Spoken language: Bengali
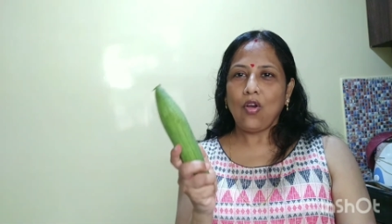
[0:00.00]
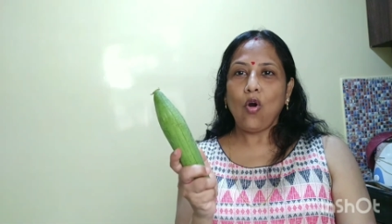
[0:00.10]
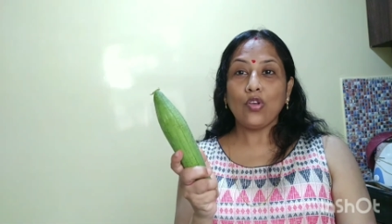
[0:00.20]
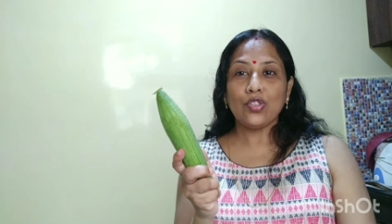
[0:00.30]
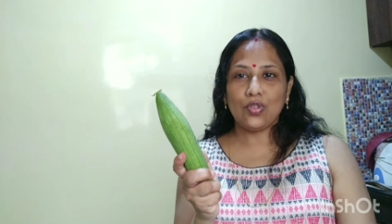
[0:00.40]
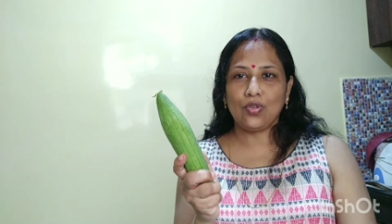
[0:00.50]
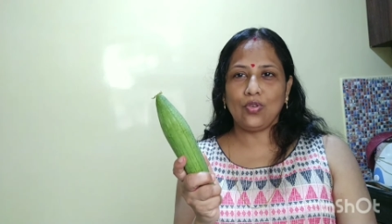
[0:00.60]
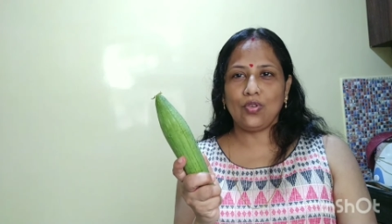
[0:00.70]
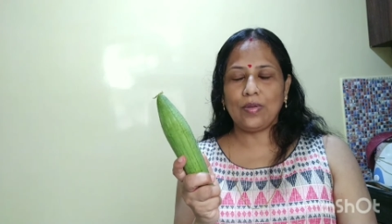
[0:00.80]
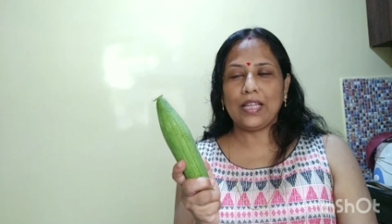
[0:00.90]
অস্ত্র
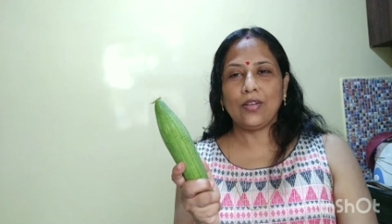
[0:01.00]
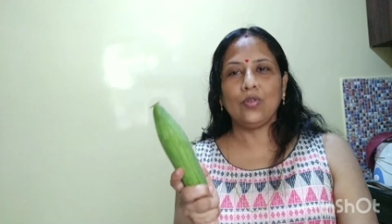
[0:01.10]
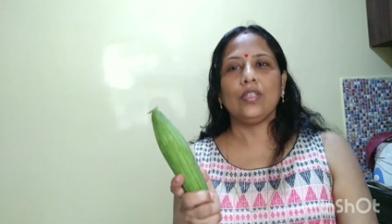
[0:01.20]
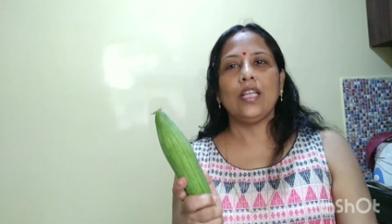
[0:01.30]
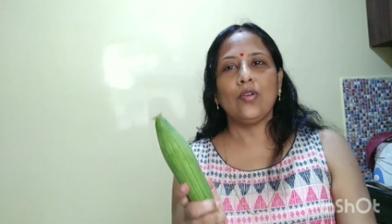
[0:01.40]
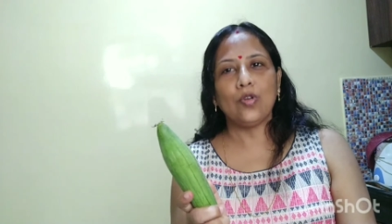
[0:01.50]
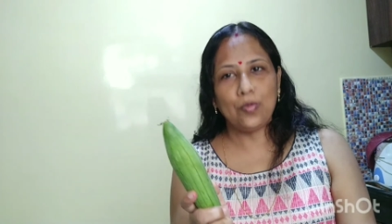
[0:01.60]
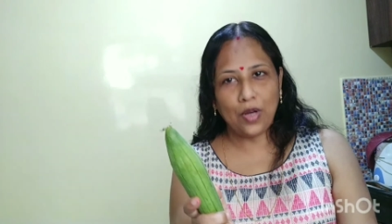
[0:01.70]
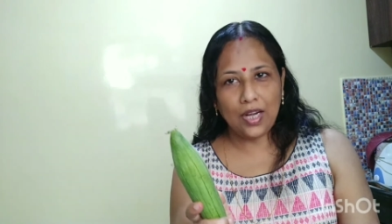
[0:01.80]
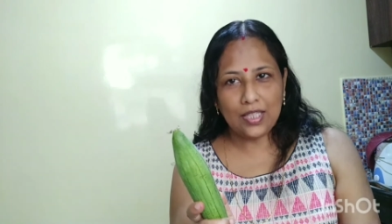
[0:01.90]
মানে এগুলো দিয়ে কোনো
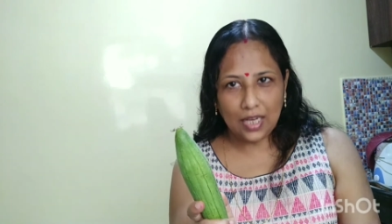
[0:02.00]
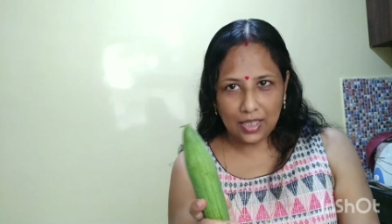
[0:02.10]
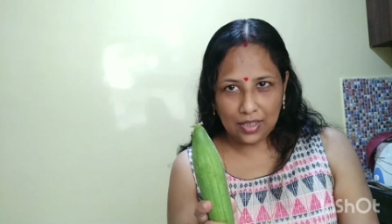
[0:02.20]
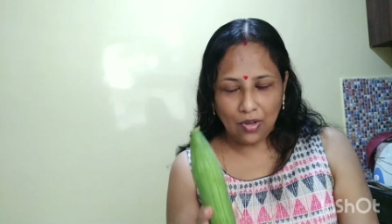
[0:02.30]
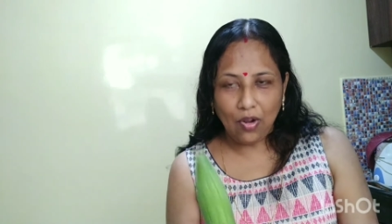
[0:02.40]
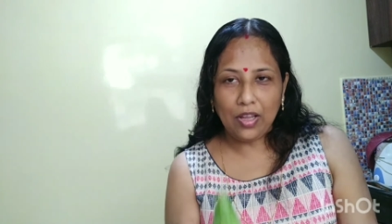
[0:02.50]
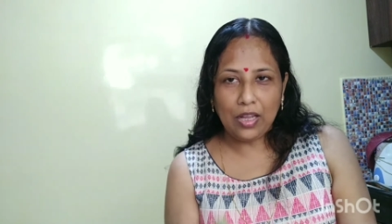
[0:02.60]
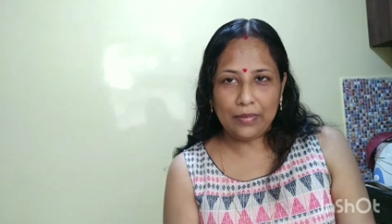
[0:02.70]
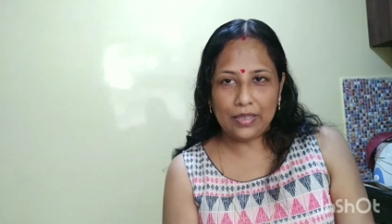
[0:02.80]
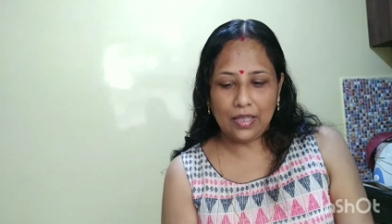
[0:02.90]
প্রকারে চালাতে হয়
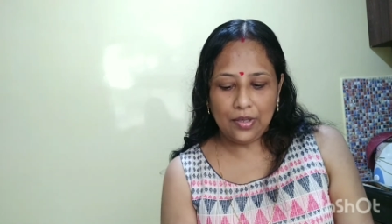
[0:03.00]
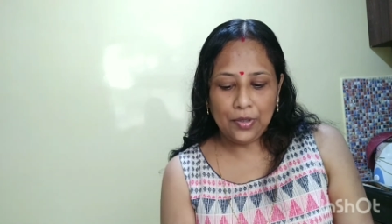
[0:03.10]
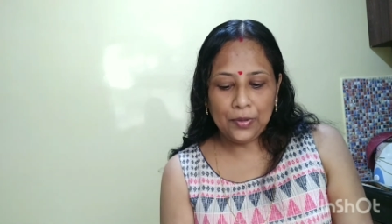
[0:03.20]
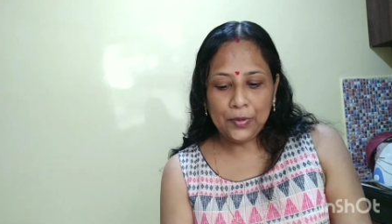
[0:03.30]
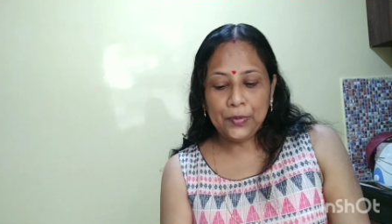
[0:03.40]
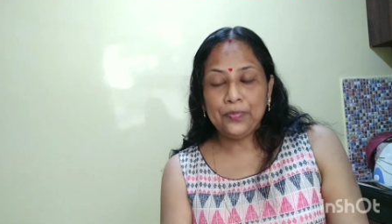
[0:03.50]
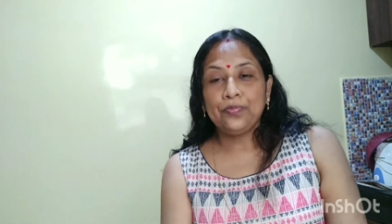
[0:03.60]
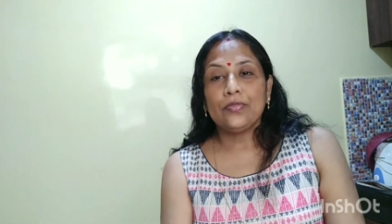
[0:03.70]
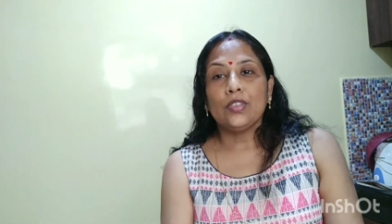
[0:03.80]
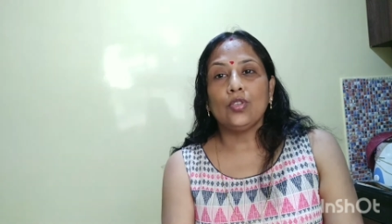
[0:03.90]
আমাদের
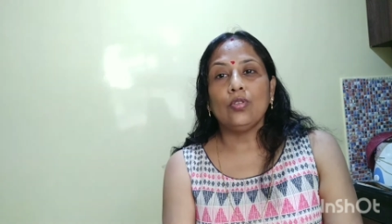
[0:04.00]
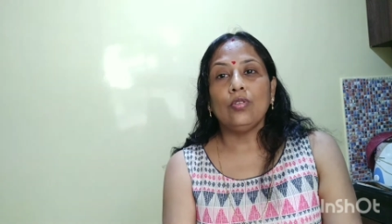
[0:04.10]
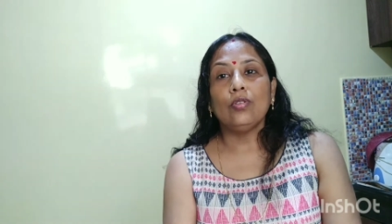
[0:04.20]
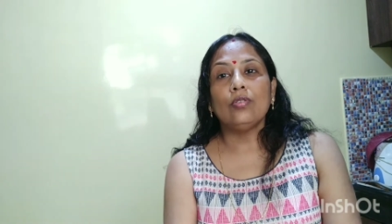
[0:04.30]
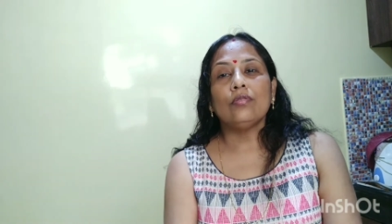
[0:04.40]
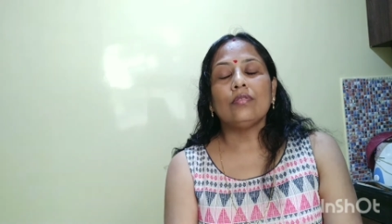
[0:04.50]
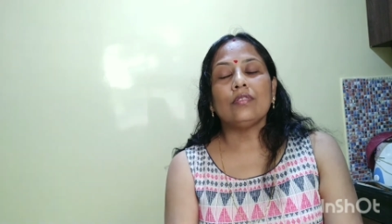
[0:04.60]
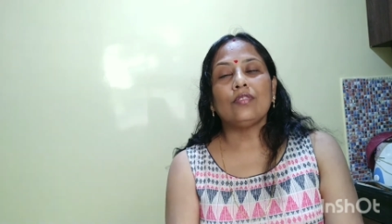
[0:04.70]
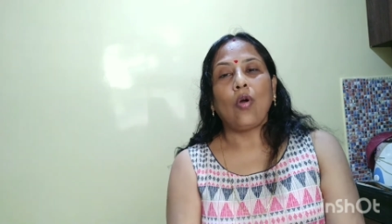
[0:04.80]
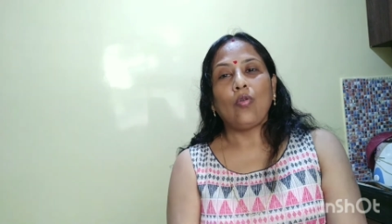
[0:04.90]
তো
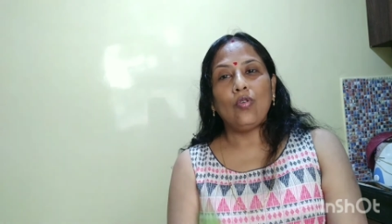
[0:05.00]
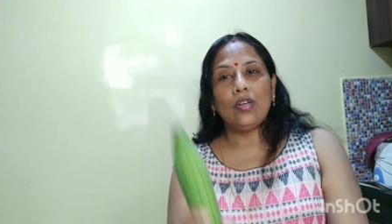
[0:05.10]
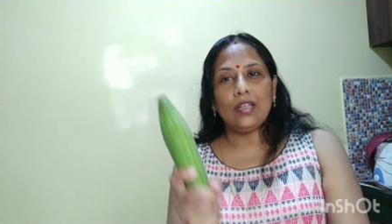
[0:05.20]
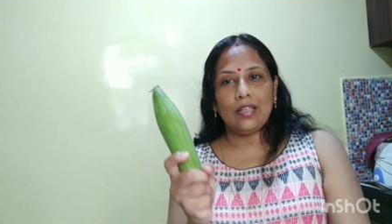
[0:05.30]
তখন